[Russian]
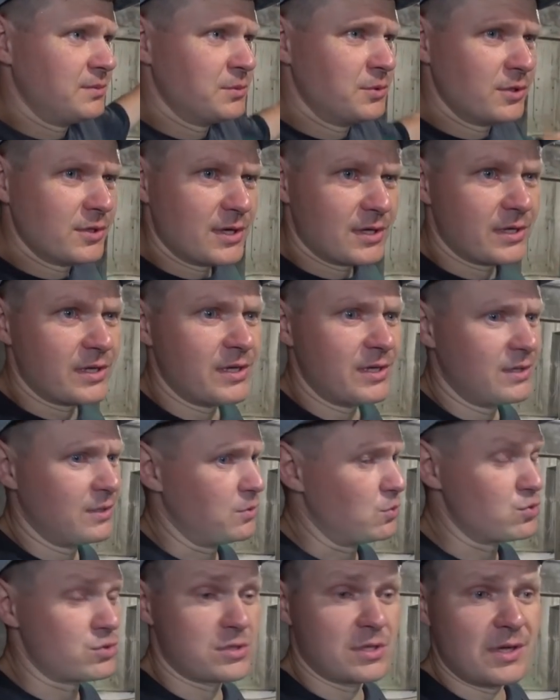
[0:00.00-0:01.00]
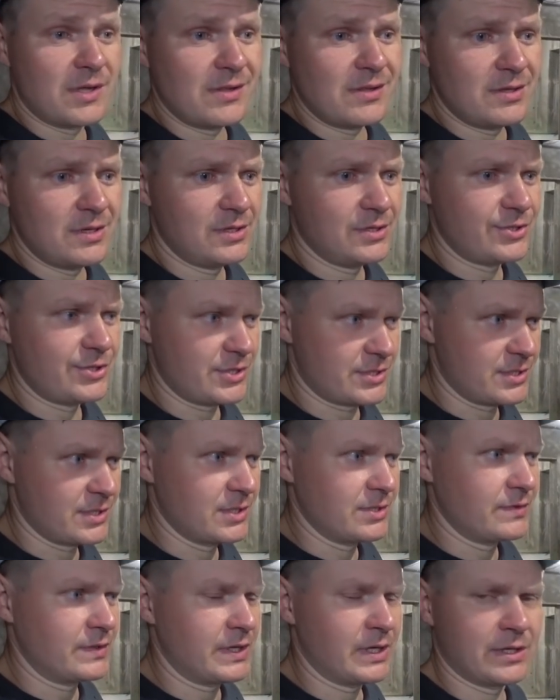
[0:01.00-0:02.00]
немного. Устал, честно
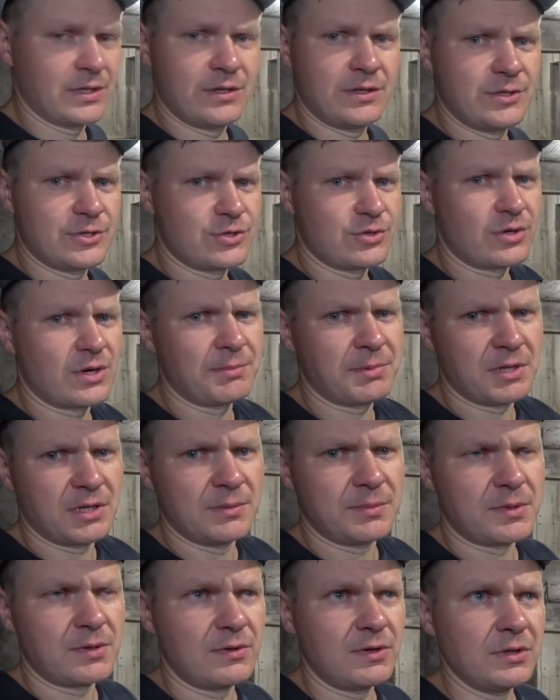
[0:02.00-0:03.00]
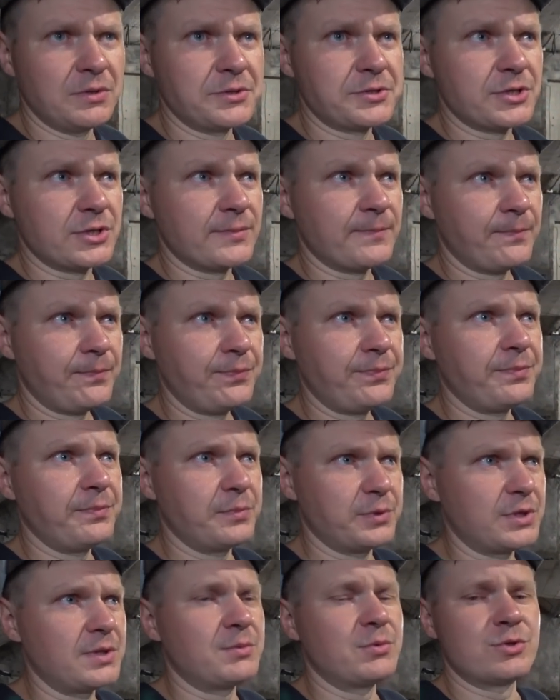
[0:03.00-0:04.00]
говоря. Надо еще рамки напроволочить
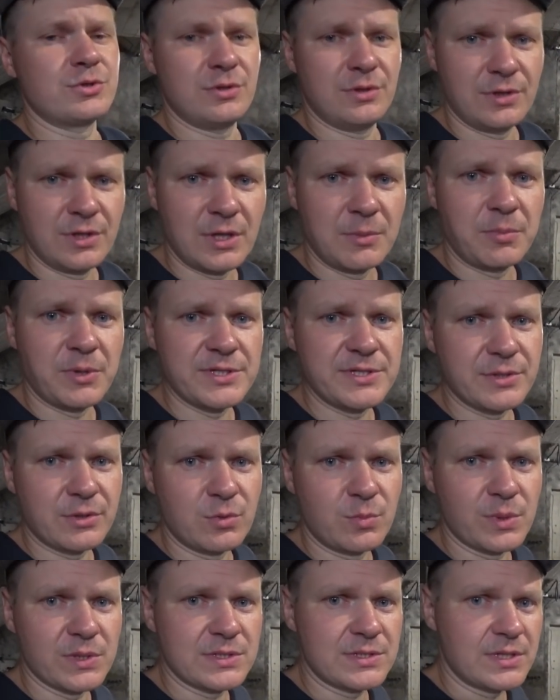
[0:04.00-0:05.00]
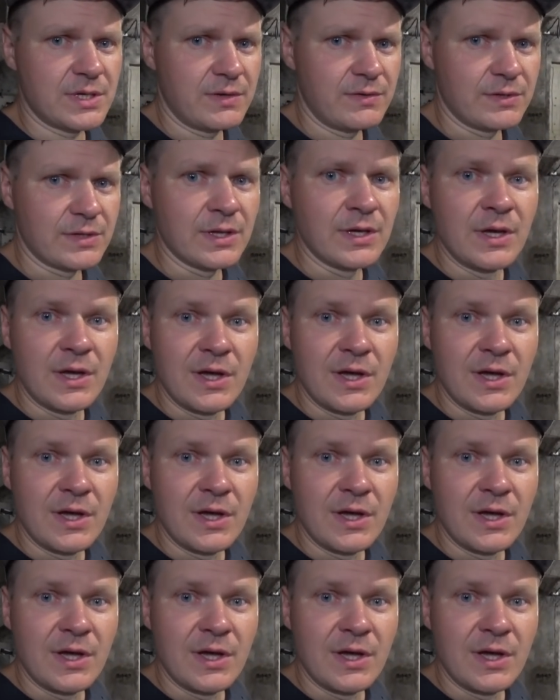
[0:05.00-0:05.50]
потому что на пасеку подставить.